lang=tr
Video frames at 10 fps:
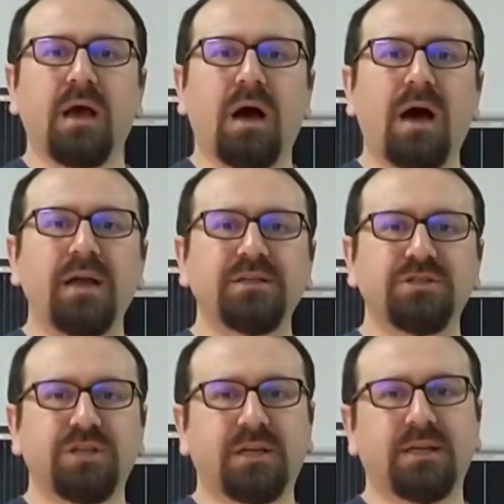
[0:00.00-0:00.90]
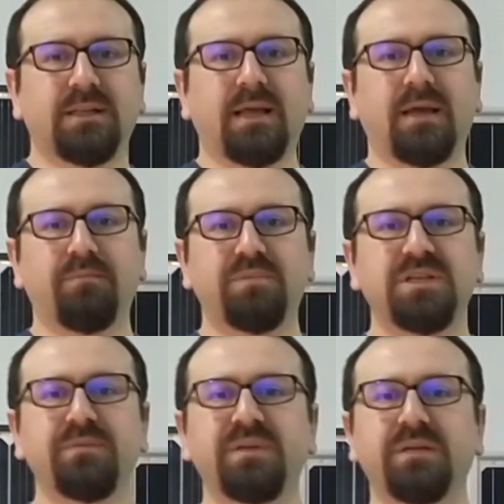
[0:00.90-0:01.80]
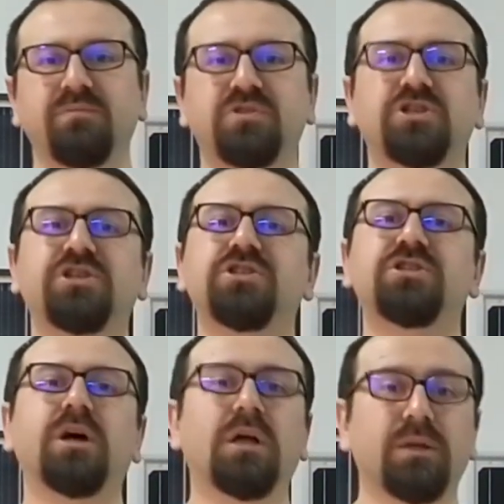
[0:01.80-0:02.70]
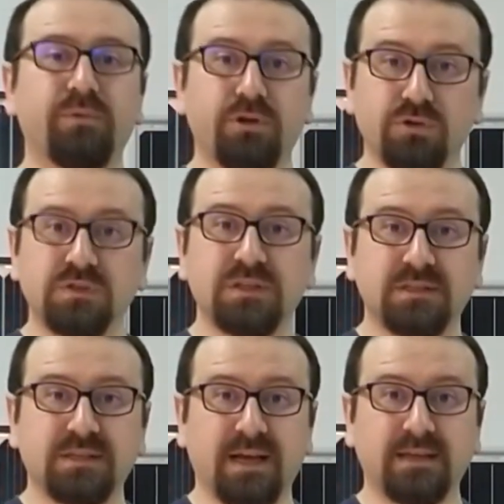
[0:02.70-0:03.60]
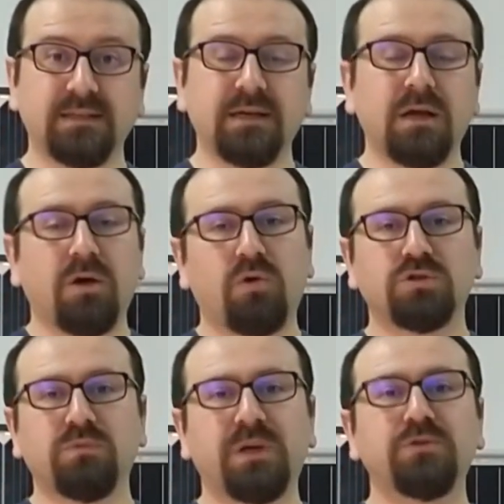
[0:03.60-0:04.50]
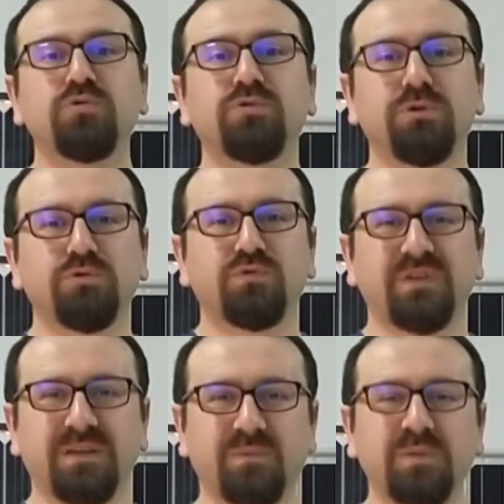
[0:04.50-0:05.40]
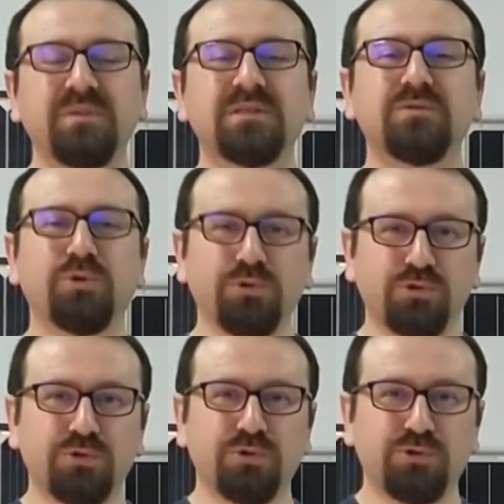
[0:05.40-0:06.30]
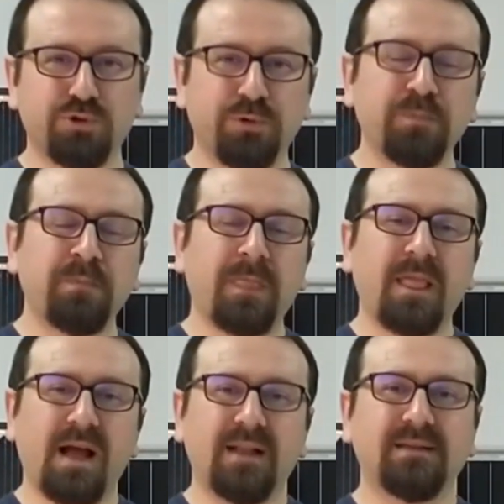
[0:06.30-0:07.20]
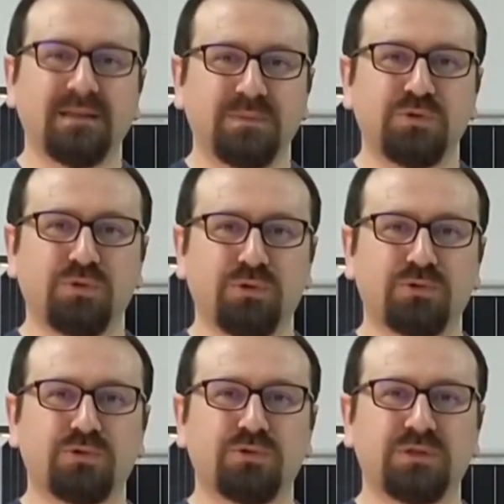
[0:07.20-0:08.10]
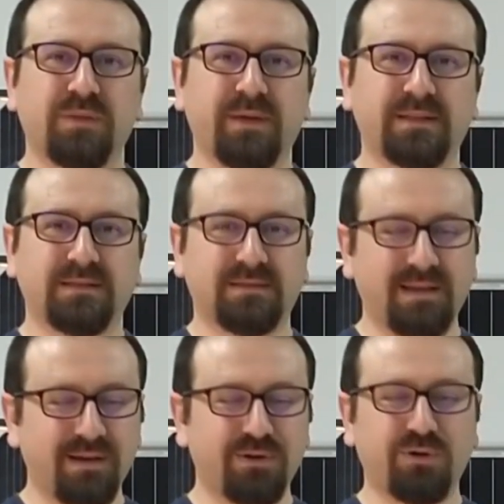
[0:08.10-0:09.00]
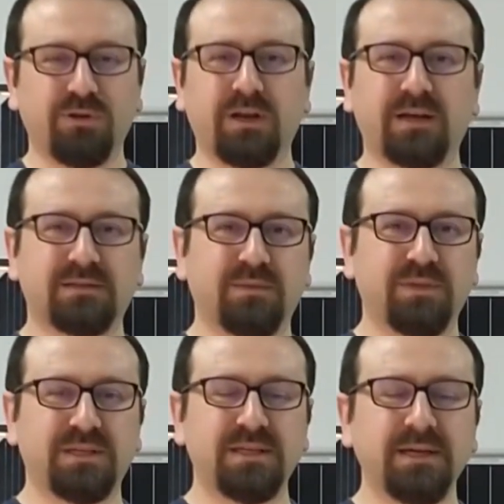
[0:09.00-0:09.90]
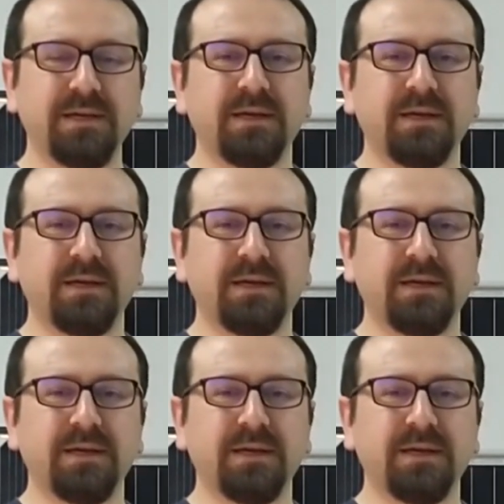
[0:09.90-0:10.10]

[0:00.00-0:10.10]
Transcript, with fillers: aynı şekilde bir birim çıkış alabiliyorsanız eğer o zaman %100 verimli bir dönüştürücü elde etmiş olursunuz demektir. Teorik olarak tabii ki.